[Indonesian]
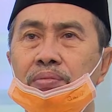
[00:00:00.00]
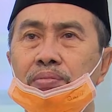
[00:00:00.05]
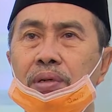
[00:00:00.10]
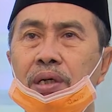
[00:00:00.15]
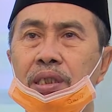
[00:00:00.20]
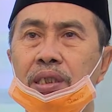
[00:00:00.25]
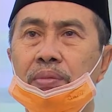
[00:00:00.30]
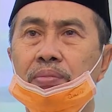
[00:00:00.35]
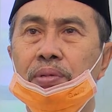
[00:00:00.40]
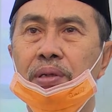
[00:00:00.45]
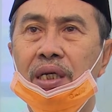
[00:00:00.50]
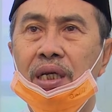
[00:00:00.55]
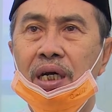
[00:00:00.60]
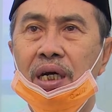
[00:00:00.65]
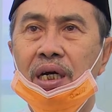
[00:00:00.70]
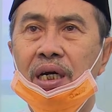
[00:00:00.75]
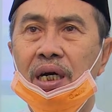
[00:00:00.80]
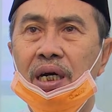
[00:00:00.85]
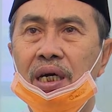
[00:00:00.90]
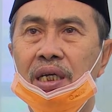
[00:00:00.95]

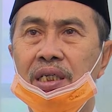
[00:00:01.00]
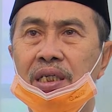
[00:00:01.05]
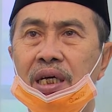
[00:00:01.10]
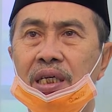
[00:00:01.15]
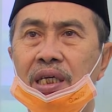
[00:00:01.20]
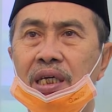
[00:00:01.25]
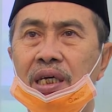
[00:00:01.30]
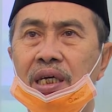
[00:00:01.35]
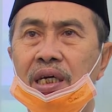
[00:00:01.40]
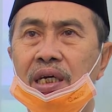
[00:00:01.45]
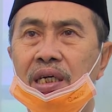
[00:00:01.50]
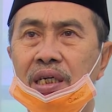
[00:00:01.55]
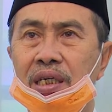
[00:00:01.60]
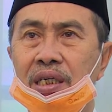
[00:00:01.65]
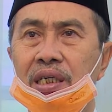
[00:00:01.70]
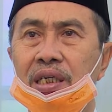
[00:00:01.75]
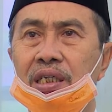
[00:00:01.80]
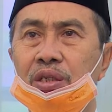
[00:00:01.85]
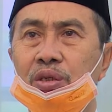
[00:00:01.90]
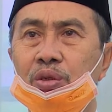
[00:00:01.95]
bersempena hari jadi
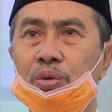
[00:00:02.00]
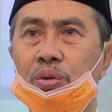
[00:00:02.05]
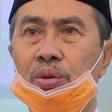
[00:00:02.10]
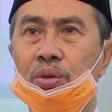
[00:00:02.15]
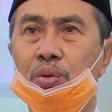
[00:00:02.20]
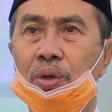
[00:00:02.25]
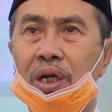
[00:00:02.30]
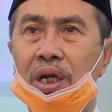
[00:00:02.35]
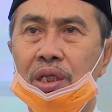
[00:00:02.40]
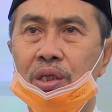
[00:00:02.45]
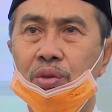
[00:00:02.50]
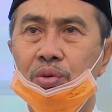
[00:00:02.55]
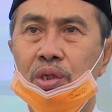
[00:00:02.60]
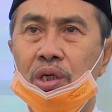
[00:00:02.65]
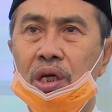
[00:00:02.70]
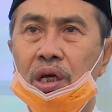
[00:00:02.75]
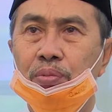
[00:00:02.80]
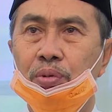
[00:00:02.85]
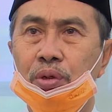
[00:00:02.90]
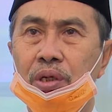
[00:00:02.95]
ke
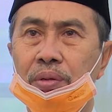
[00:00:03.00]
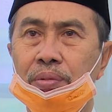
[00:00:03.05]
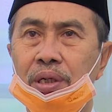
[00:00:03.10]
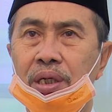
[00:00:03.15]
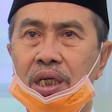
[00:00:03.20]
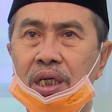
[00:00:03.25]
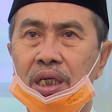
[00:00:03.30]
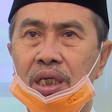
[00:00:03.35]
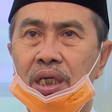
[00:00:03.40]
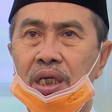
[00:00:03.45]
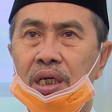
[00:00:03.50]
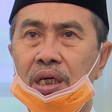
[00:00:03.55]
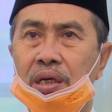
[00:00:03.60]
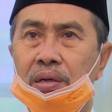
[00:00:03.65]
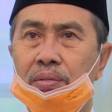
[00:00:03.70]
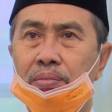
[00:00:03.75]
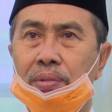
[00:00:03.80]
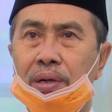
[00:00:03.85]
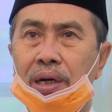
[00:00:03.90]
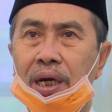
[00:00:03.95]
236 ini.
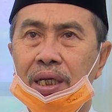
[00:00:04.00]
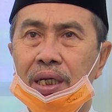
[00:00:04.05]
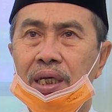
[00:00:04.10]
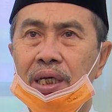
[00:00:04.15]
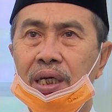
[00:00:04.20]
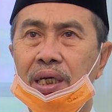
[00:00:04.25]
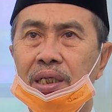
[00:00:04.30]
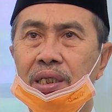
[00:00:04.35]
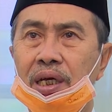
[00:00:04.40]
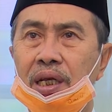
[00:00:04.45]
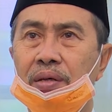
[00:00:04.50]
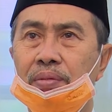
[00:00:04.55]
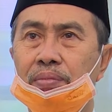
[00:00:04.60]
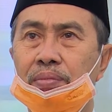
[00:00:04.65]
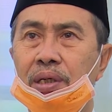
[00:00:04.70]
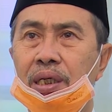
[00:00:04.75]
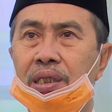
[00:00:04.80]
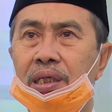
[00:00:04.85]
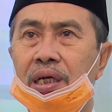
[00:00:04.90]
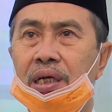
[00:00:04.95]
Mari kita
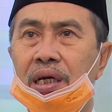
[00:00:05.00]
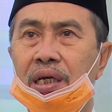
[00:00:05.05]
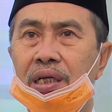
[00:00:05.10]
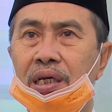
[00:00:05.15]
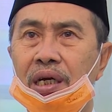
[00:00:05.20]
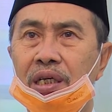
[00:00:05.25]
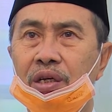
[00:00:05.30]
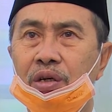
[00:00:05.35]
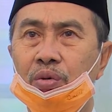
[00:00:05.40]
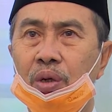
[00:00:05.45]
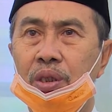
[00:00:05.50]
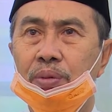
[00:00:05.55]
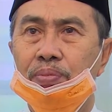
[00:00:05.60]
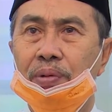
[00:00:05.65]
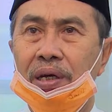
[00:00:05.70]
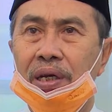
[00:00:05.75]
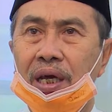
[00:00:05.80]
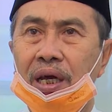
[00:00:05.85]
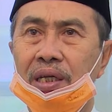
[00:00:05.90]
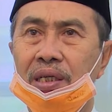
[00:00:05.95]
lebih tingkatkan
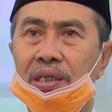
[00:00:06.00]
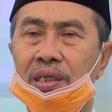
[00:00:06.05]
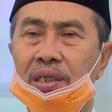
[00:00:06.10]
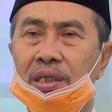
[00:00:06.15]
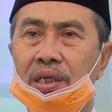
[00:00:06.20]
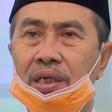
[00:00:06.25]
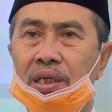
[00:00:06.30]
kewaspadaan